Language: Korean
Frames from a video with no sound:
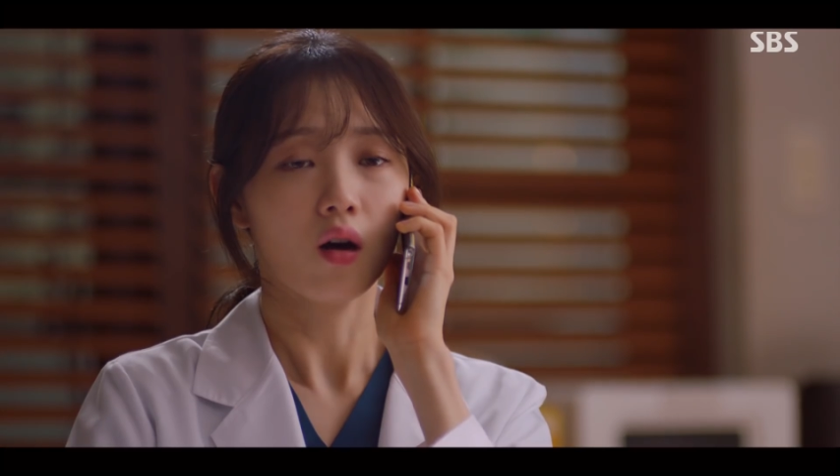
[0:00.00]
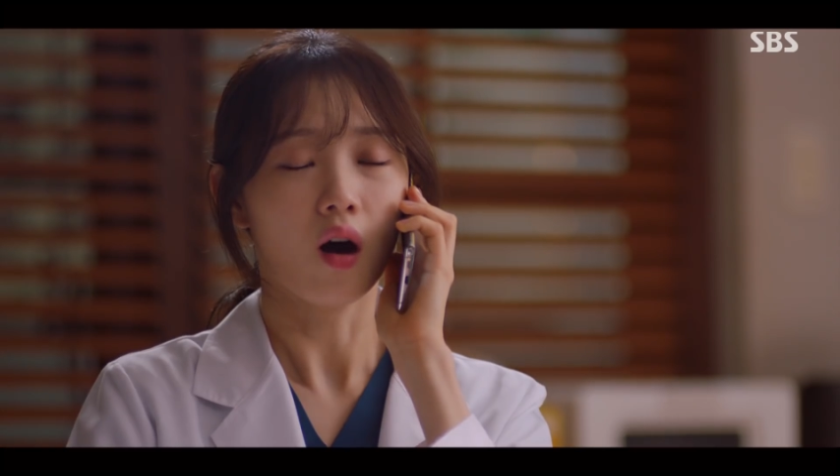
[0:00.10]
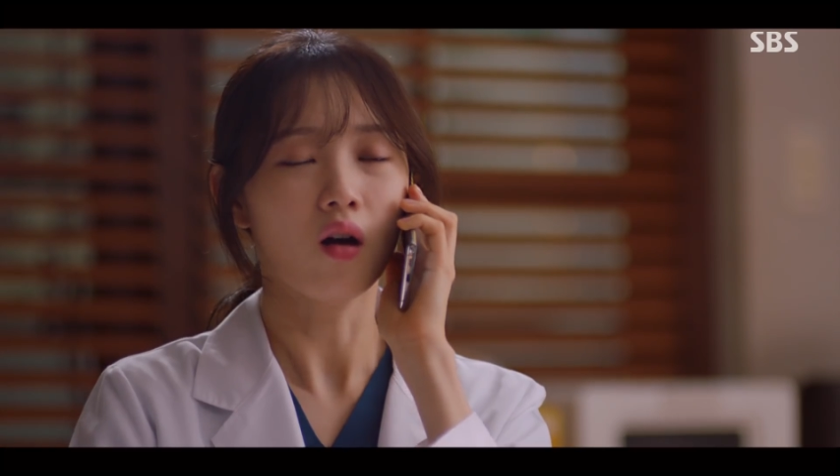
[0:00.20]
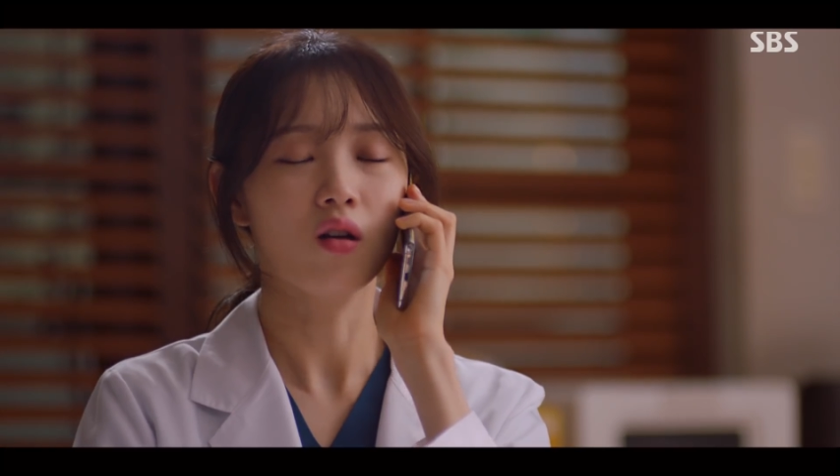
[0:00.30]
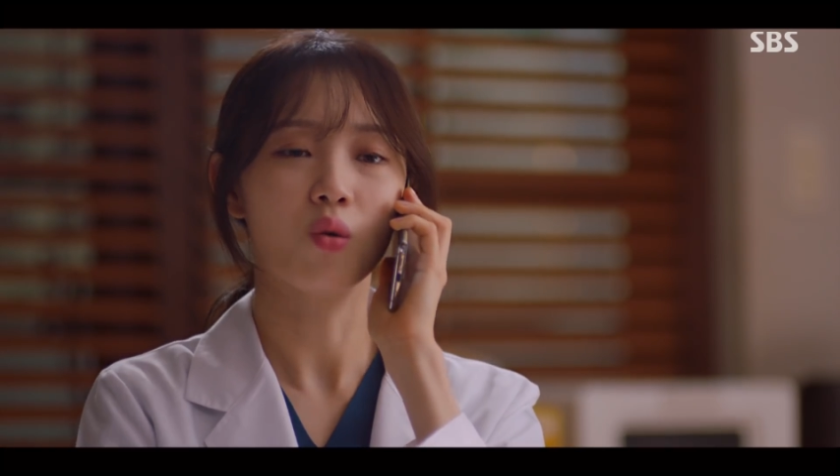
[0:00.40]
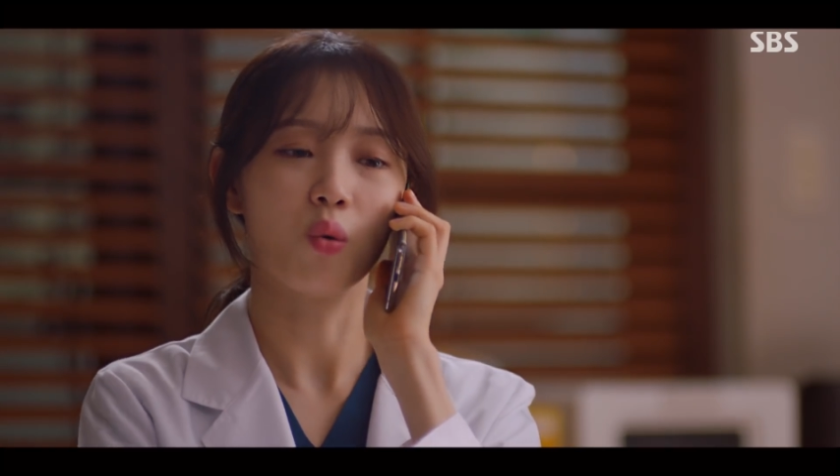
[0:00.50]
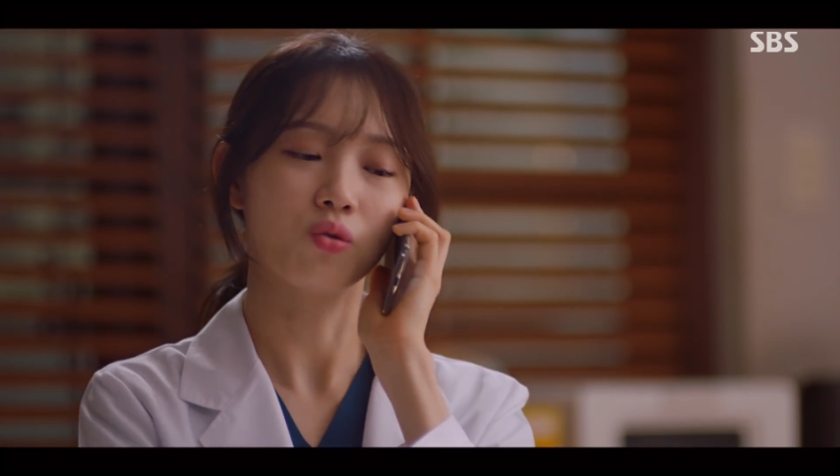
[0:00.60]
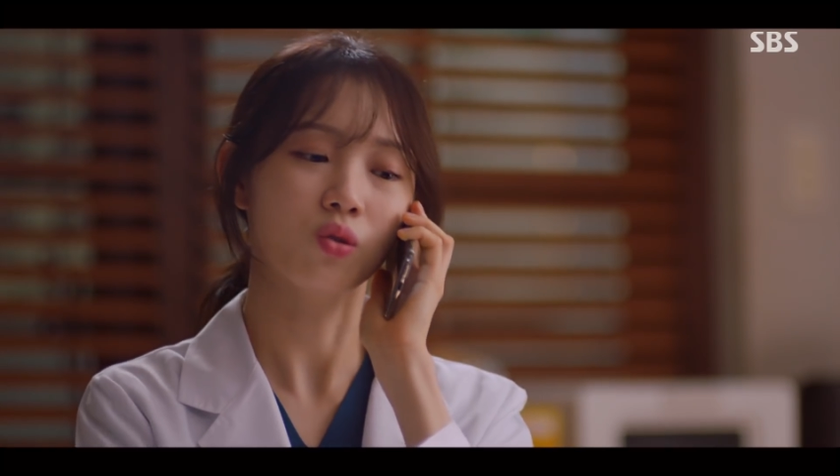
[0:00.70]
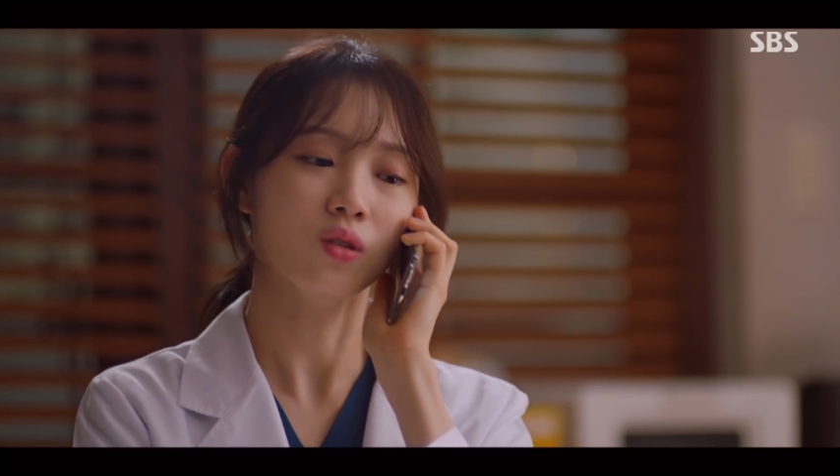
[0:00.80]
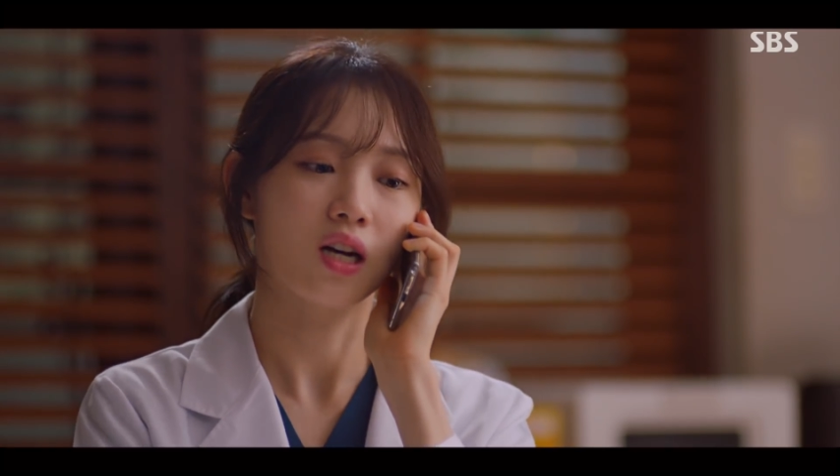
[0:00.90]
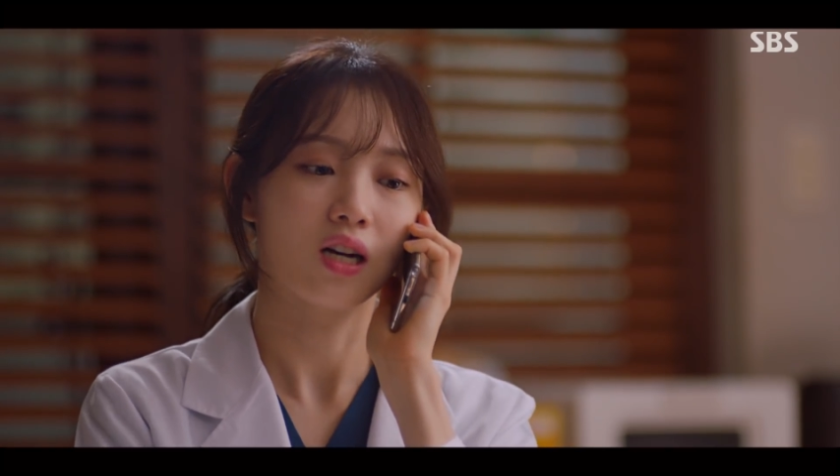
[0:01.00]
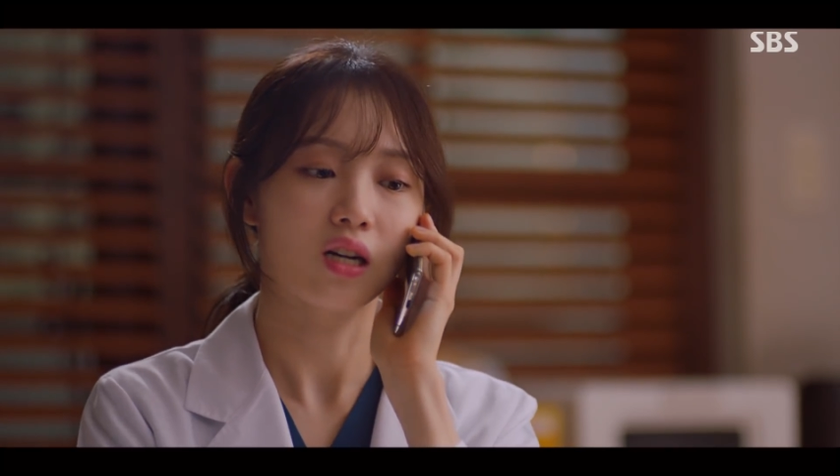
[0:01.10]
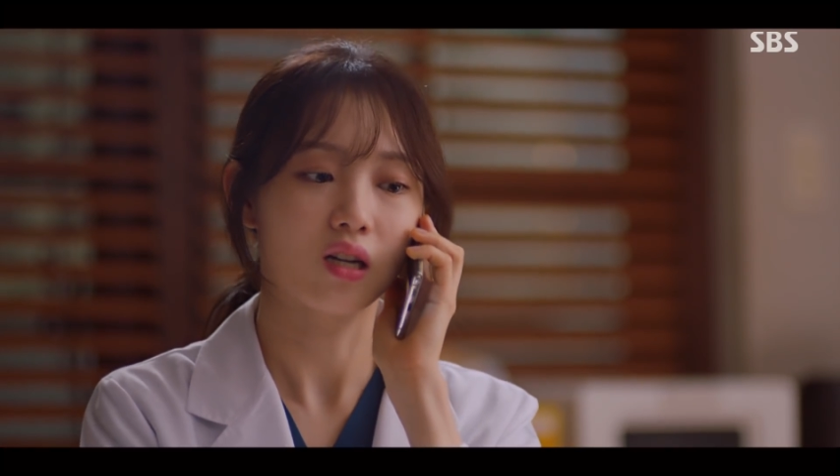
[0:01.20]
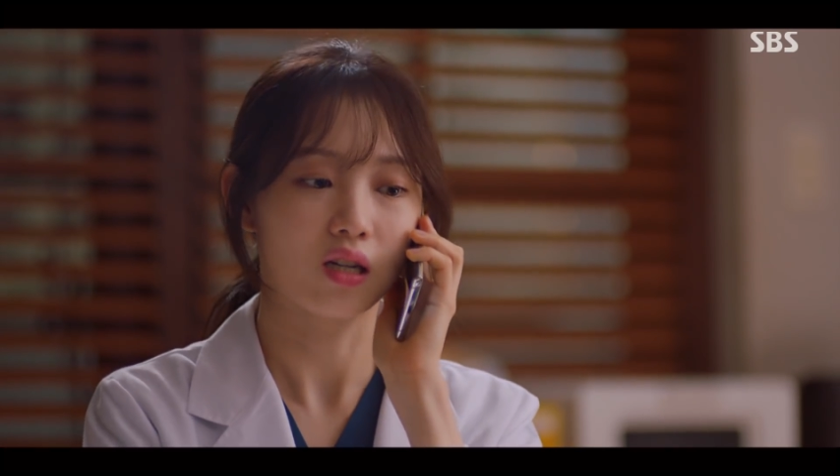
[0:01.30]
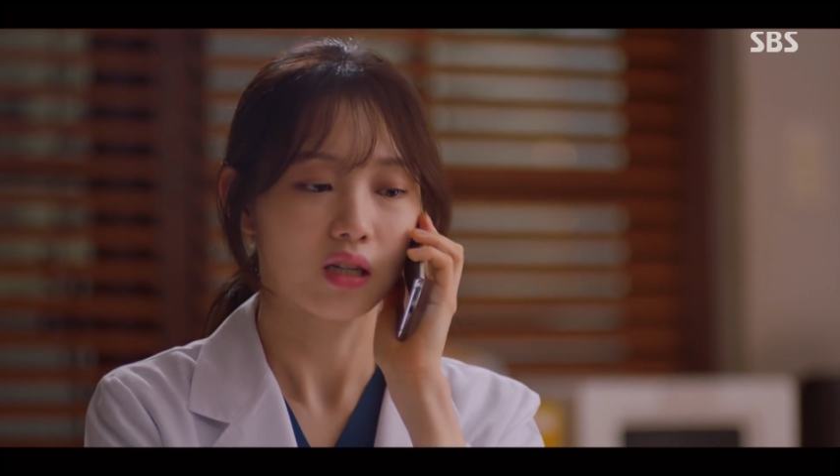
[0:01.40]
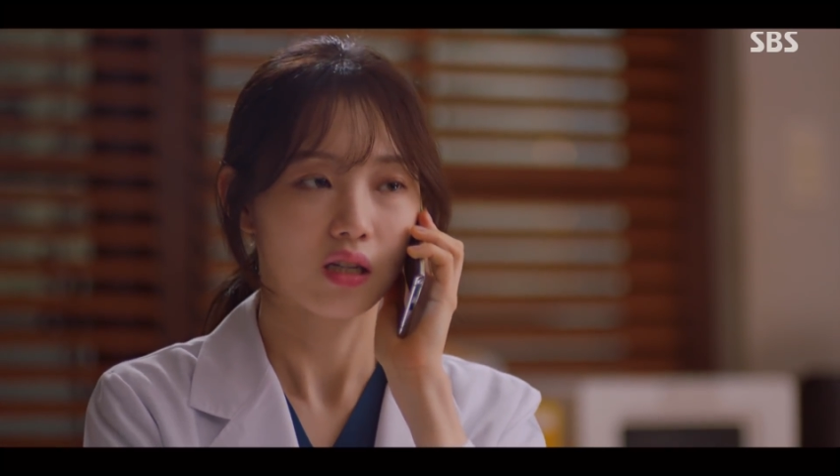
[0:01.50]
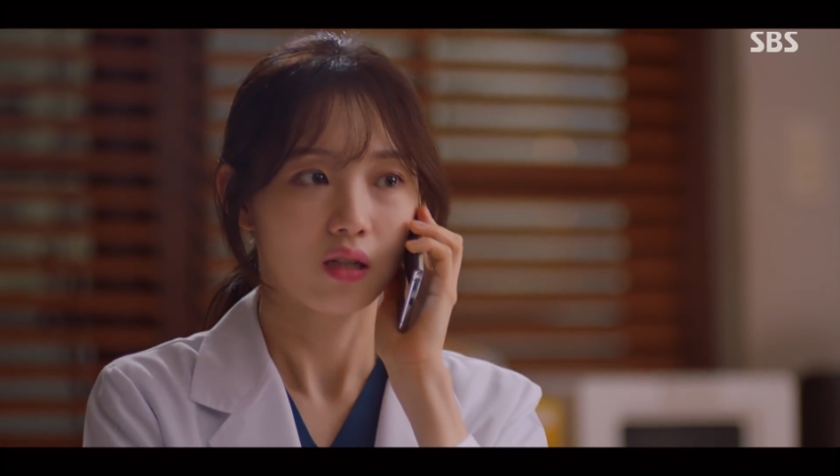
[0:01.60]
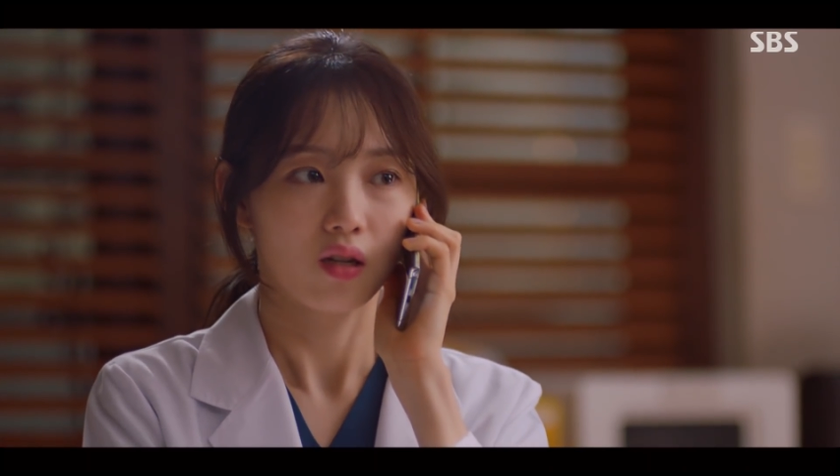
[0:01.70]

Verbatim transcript: 아, 이걸 어쩌냐.